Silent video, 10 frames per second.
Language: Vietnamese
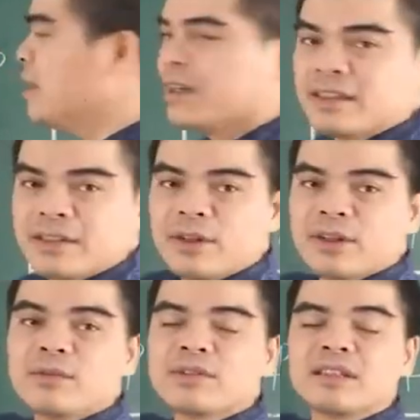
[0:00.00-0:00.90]
mà dính vào
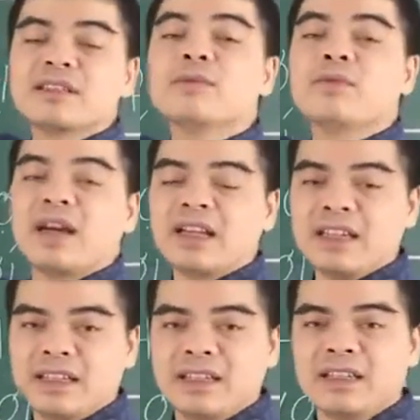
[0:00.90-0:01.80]
cái cục diện tương phá
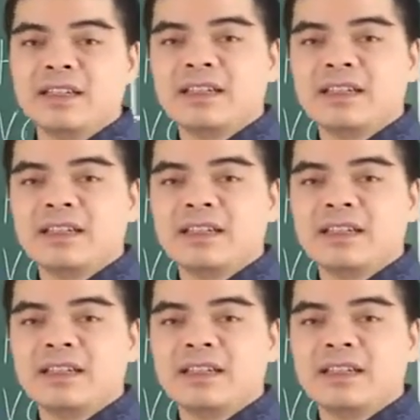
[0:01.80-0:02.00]
này